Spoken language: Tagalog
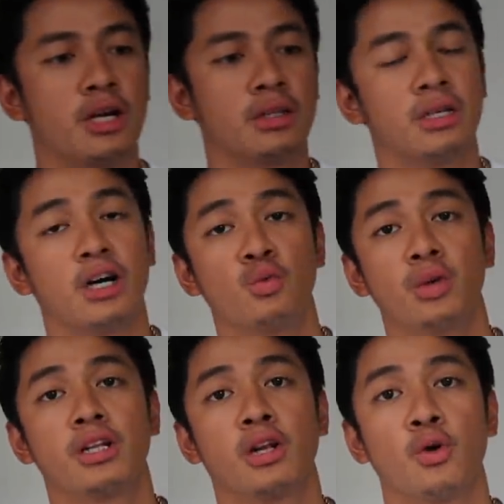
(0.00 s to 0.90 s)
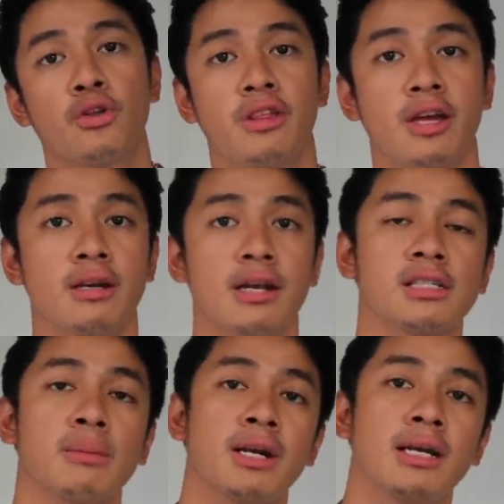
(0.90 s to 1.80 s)
are done with clothing.
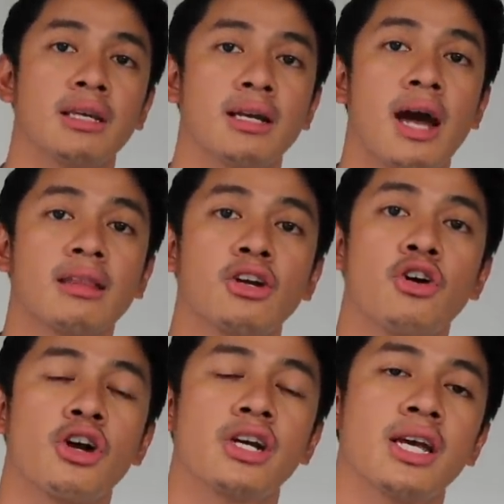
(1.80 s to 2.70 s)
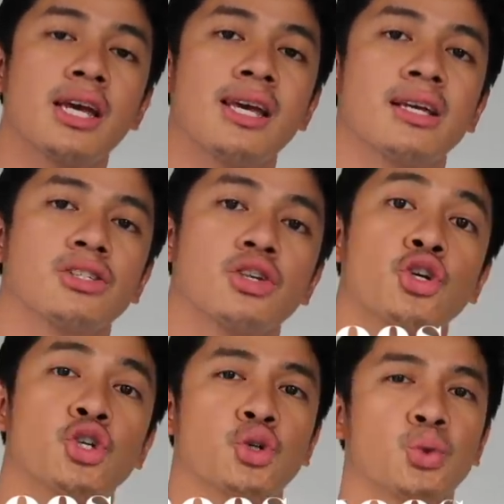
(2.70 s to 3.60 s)
Next naman nating category is
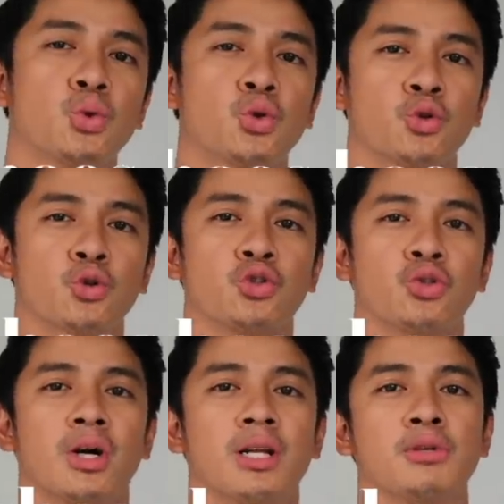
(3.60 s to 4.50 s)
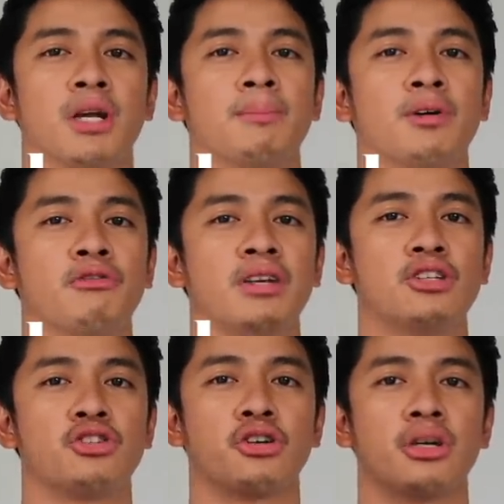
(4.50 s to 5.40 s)
shoes. So alam nyo na po,
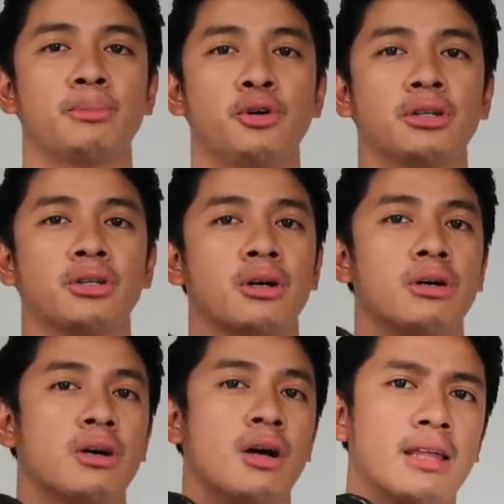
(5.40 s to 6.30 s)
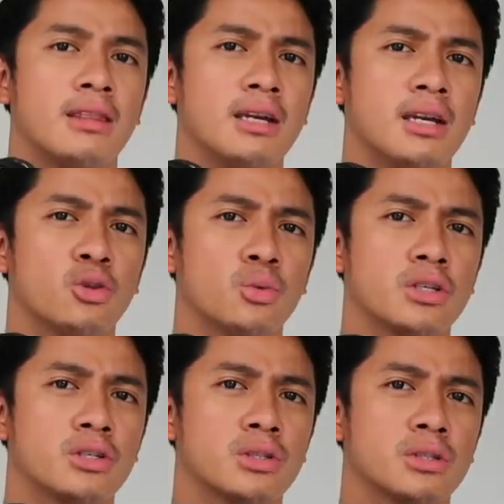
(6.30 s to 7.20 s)
furniture ko na po ito. I think it
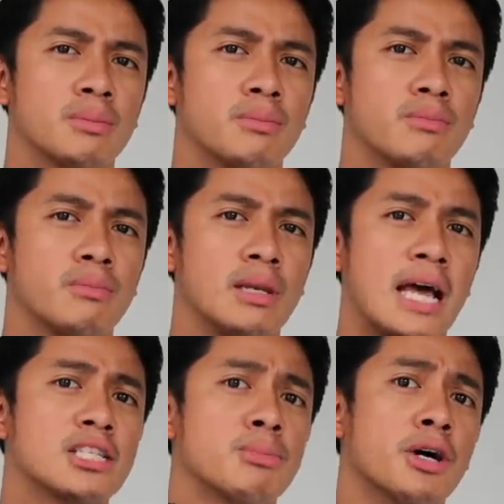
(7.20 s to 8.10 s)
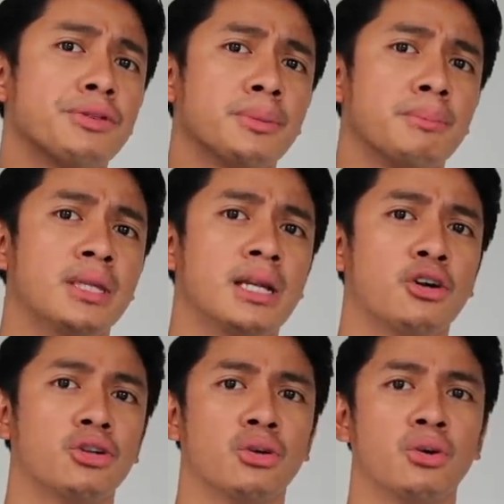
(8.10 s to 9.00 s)
was last month. Binili
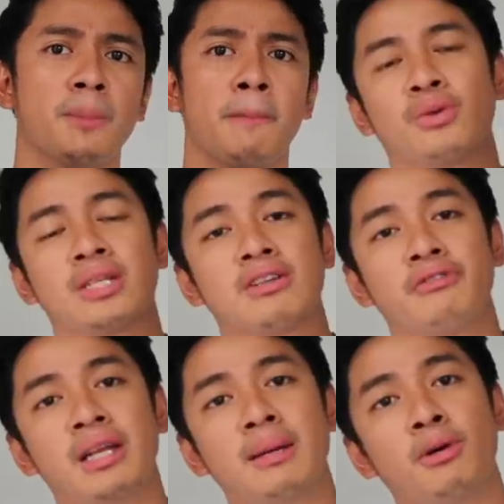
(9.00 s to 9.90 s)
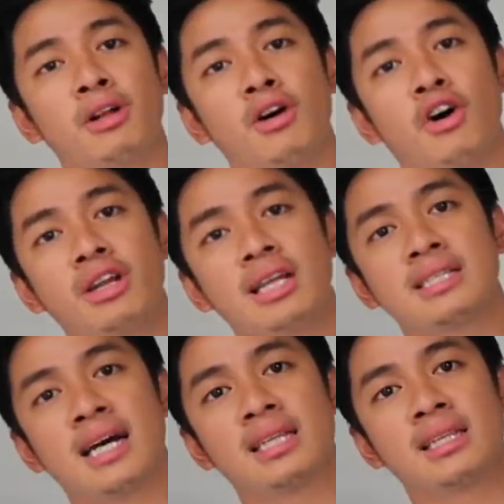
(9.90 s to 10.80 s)
ko to. So it's available on
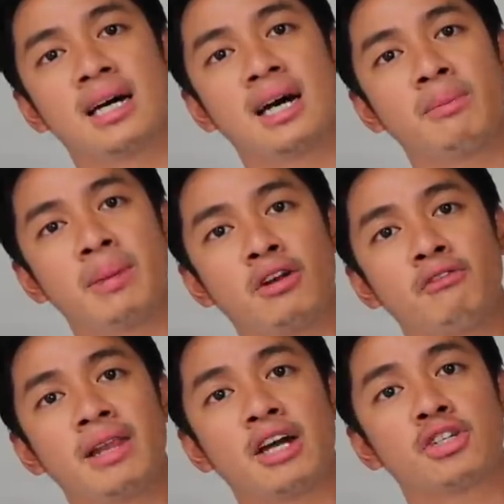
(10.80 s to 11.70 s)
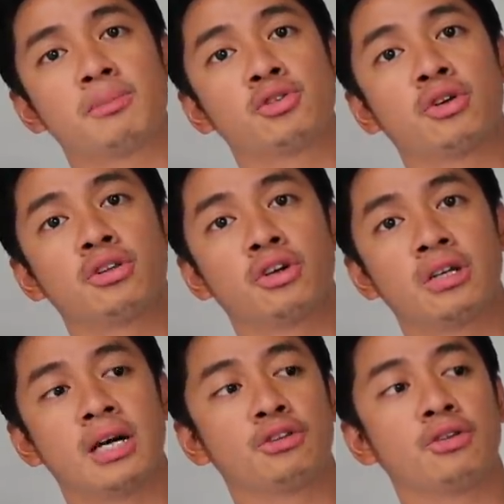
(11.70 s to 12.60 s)
Lazada. Merong flagship store
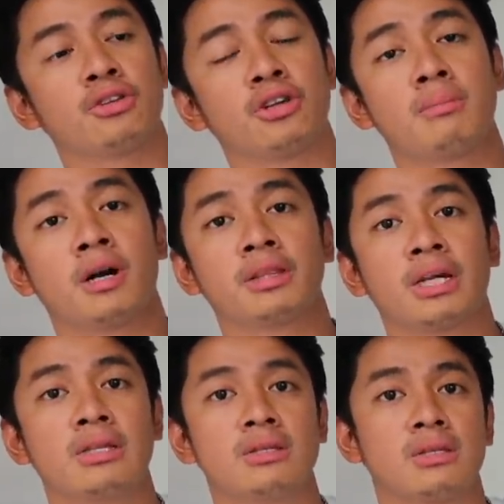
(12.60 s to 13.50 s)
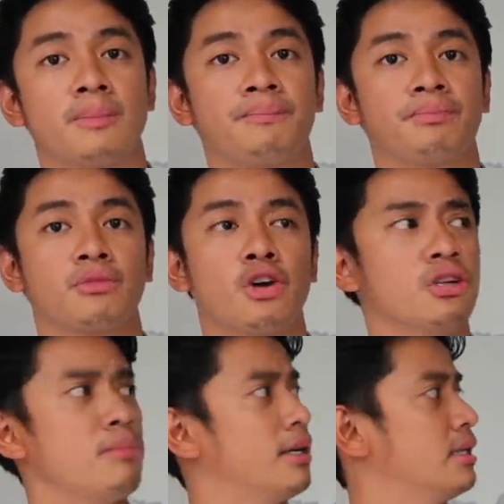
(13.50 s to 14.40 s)
doon, ang Dr. Martens.
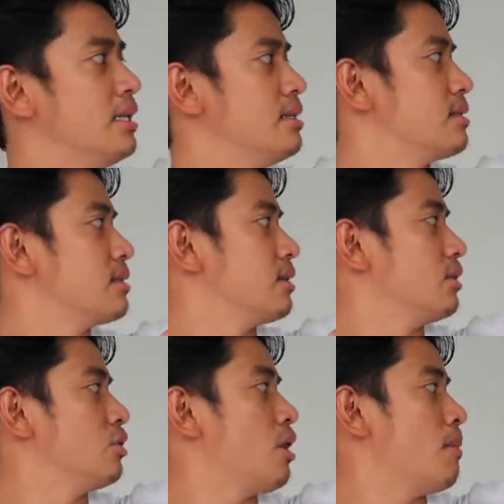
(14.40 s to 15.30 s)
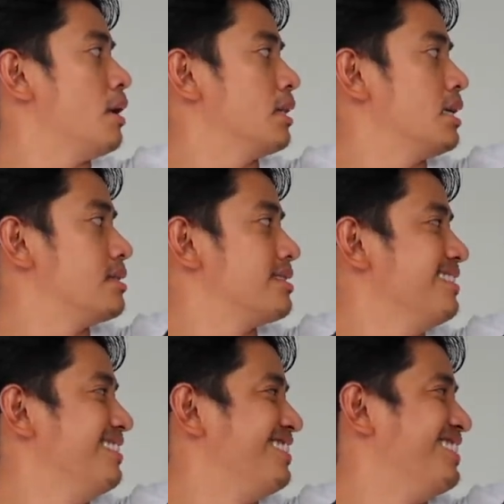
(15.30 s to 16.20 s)
Dr. Martens? Doc Martens.
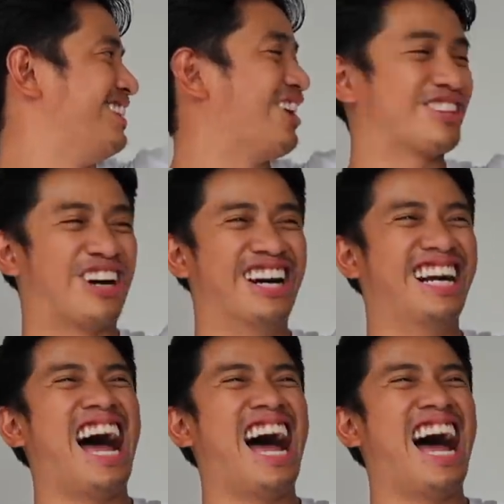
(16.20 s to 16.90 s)
Doctor. Doctor.